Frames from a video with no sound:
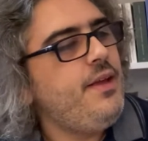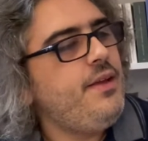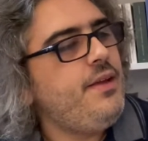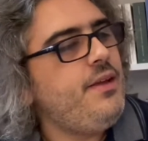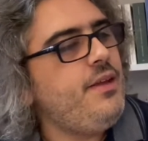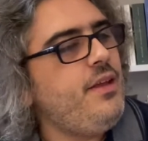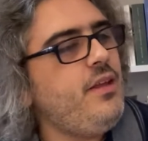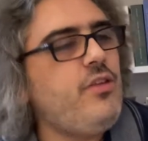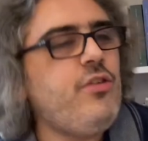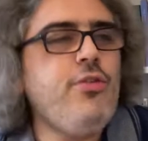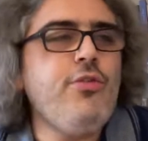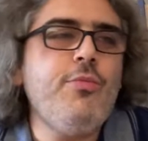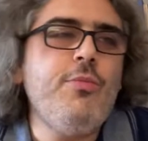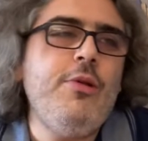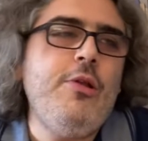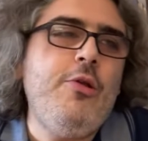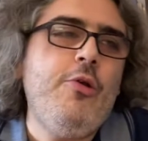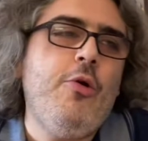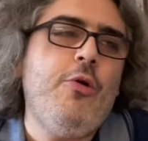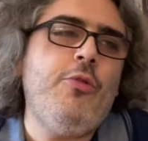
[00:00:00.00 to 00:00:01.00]
E, 200
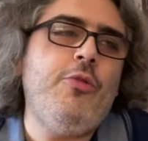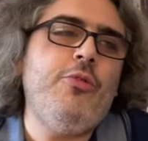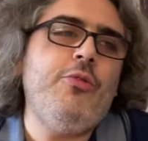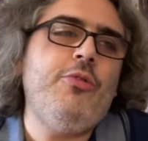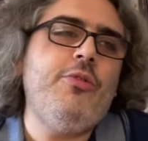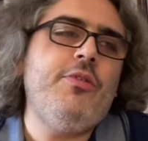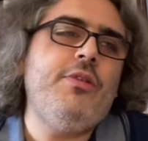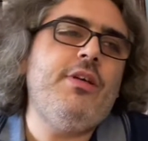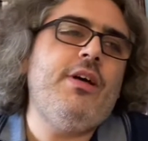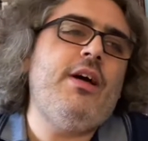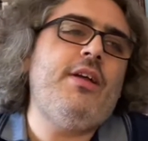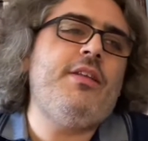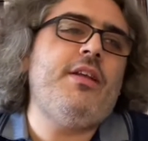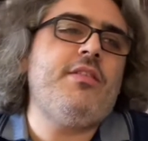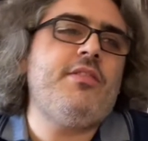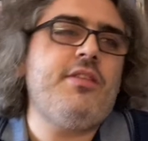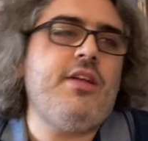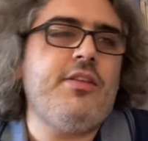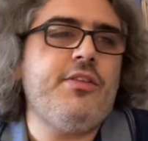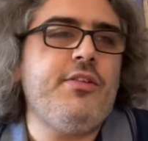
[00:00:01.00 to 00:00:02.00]
milyon adet
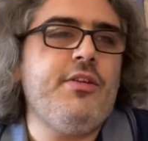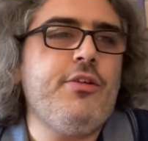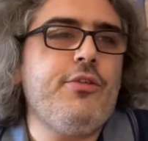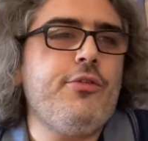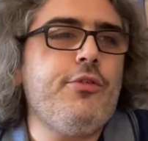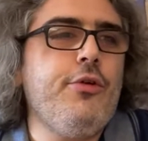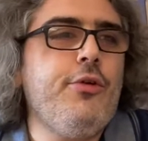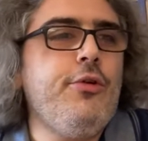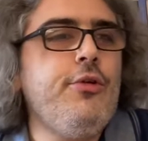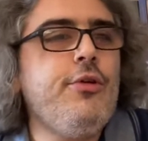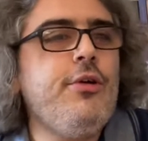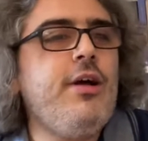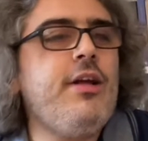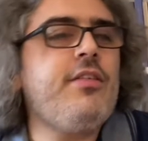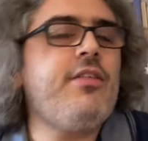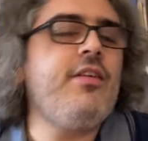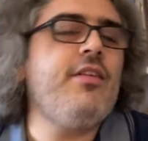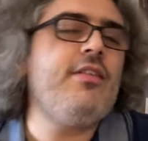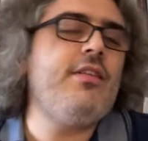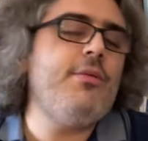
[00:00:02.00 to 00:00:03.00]
sattığını söylüyor.
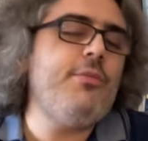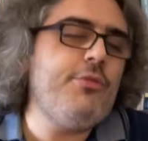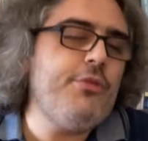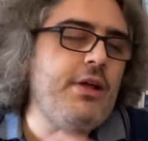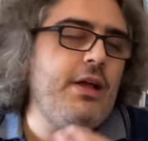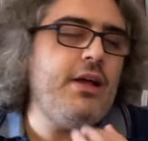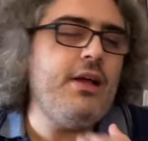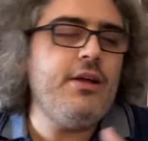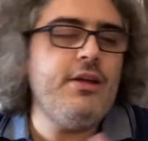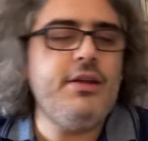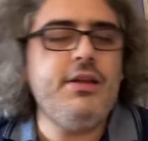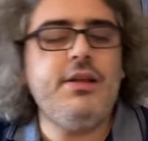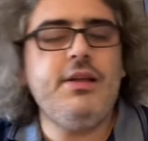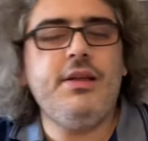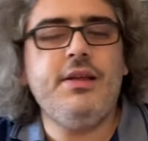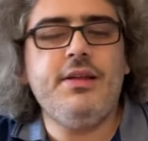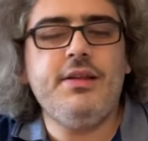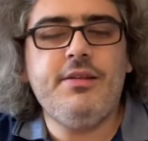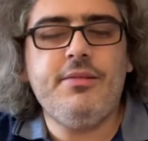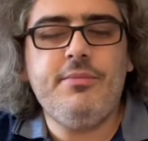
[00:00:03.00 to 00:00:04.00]
Herkes de buna
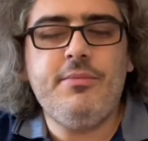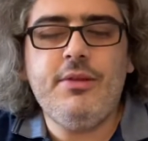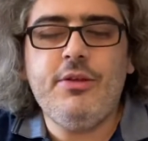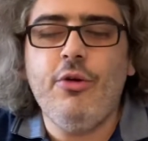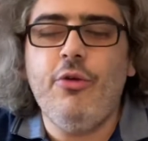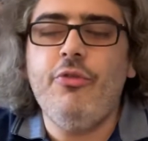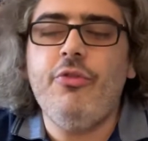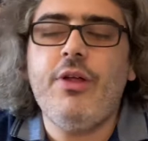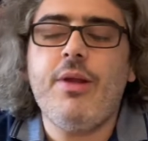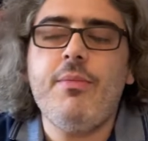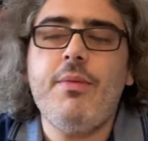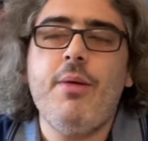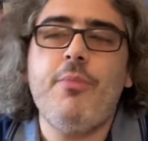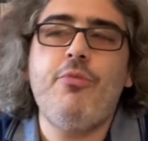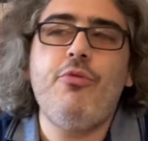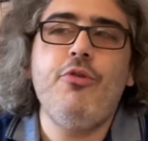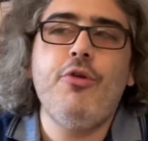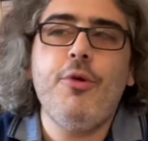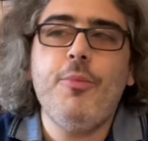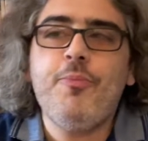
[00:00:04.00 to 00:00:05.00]
e, bir gönderme
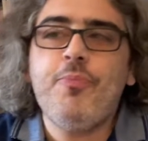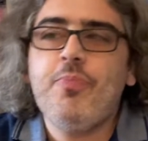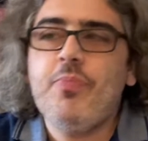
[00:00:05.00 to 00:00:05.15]
yapıyor.